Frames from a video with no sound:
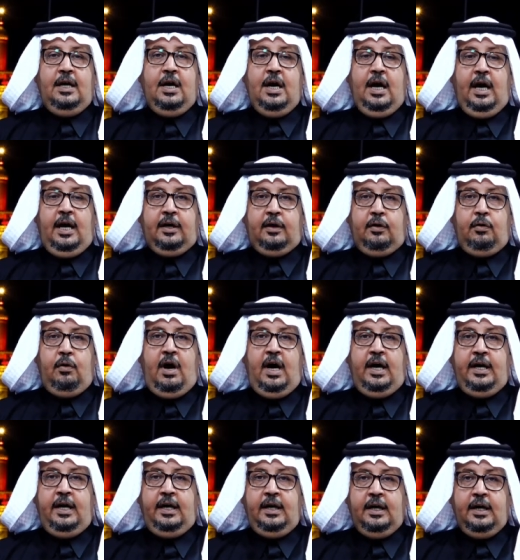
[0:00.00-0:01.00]

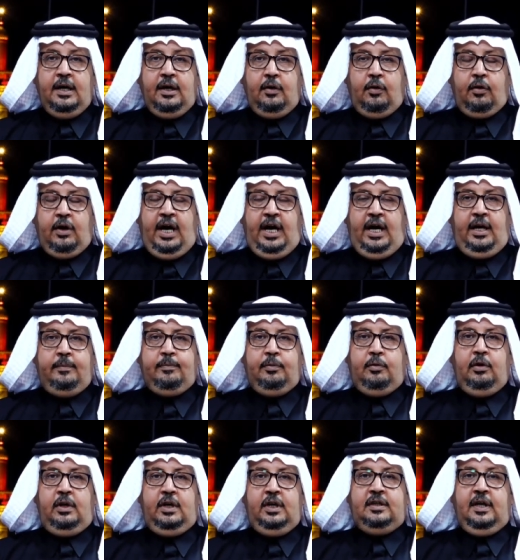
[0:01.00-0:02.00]
الروائي أرحب
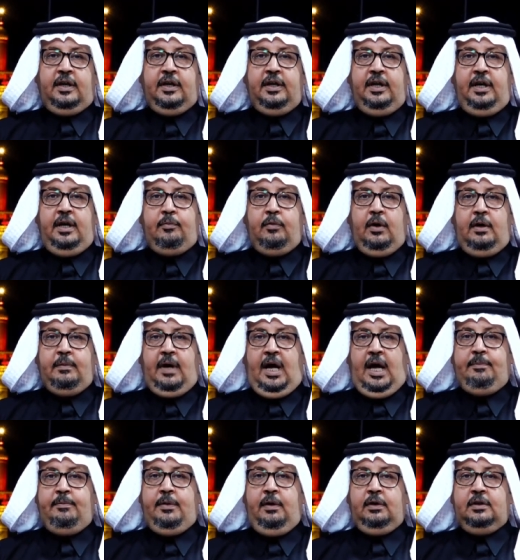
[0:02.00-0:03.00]
كل الترحيب
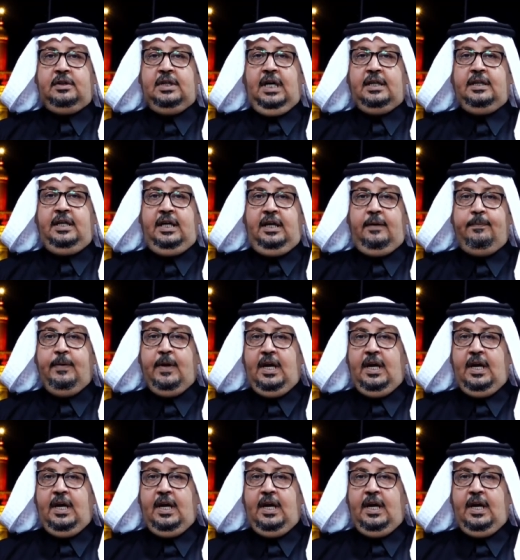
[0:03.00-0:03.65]
والمحبة والتقدير